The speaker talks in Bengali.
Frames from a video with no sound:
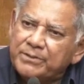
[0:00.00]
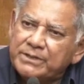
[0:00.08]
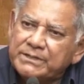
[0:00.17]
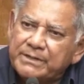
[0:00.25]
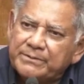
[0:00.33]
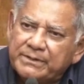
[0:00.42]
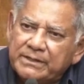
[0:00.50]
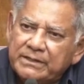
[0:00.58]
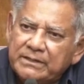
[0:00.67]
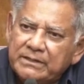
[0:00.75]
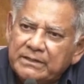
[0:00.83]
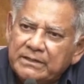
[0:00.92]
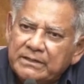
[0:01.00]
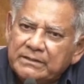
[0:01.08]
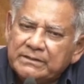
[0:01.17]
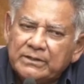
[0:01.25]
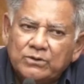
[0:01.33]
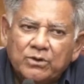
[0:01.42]
পড়ে যাবে
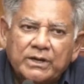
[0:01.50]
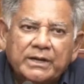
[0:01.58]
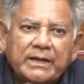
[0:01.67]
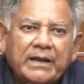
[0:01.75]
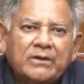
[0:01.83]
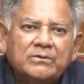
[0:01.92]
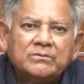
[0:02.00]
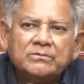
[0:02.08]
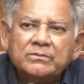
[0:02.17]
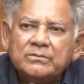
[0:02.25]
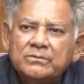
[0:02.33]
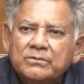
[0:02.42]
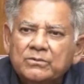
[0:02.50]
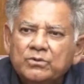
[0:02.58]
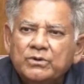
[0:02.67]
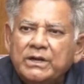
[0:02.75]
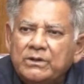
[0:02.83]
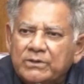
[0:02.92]
যে লোকে এখন
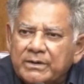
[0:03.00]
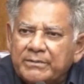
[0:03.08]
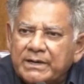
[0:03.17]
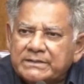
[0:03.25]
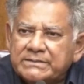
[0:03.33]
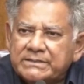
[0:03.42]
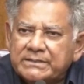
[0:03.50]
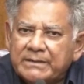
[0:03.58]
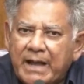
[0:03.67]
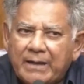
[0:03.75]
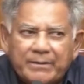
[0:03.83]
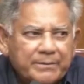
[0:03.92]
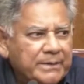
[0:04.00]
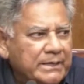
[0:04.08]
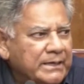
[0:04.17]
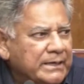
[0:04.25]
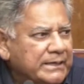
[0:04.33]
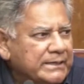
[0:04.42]
লুকিয়ে লুকিয়ে বেড়াচ্ছে যে আবার
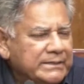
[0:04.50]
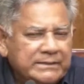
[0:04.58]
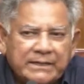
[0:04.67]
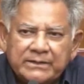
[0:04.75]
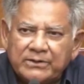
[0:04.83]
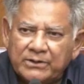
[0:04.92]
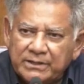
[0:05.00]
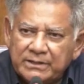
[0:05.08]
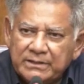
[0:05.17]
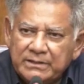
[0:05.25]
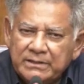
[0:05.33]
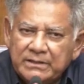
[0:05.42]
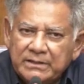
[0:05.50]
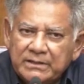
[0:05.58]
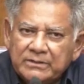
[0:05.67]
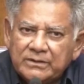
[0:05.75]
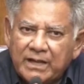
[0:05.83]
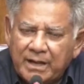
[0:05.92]
পেলে না কী জানি হয়
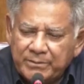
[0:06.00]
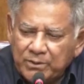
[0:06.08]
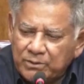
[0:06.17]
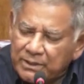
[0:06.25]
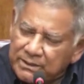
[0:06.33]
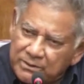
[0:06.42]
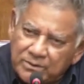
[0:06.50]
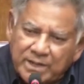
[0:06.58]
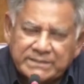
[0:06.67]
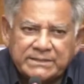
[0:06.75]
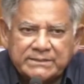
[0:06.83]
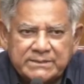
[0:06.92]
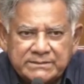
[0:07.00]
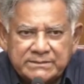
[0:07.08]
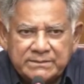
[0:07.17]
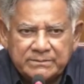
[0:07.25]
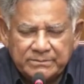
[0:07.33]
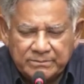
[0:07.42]
আমি ওনাদেরকেও আশা
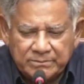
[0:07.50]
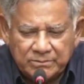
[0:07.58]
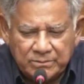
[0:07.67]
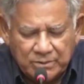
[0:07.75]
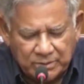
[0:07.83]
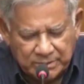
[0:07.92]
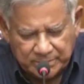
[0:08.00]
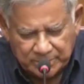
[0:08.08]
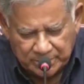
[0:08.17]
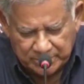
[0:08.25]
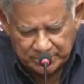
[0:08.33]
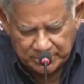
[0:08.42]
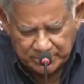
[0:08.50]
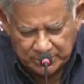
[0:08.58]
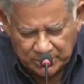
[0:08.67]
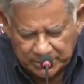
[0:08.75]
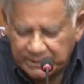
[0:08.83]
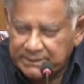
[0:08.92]
দিচ্ছি কথা
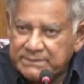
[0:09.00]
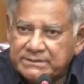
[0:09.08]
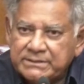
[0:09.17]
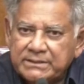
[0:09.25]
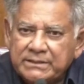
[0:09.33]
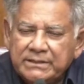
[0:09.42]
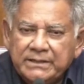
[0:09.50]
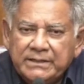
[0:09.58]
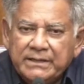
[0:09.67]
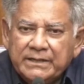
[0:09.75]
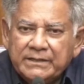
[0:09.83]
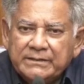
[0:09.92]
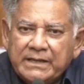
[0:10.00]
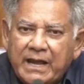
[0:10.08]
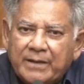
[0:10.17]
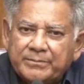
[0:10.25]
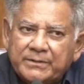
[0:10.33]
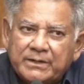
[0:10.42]
কথা দিচ্ছি যে
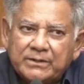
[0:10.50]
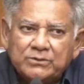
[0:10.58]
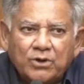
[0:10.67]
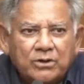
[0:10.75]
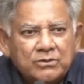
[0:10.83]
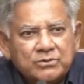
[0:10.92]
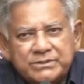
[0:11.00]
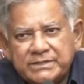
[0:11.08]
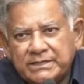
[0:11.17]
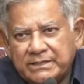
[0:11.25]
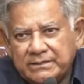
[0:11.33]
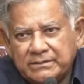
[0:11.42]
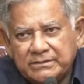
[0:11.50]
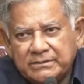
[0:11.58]
আপনারা দল গুছিয়ে নেন